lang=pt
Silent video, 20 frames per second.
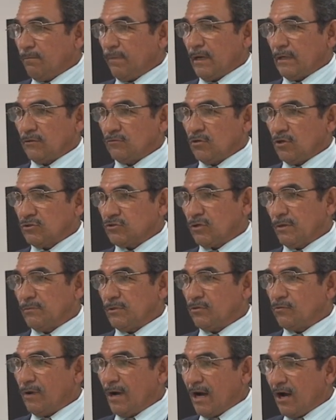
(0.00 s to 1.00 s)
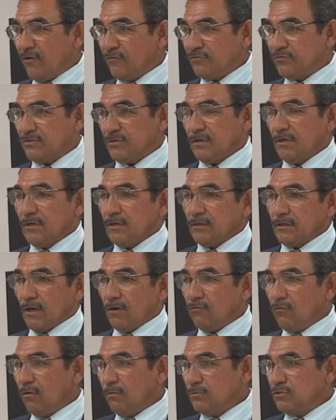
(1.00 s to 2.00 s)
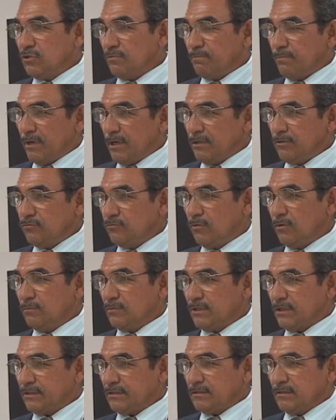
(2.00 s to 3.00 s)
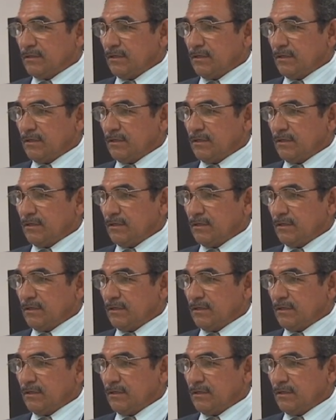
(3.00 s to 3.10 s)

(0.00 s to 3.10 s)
para o nosso amigo Alves, que é um homem de bem, um homem que,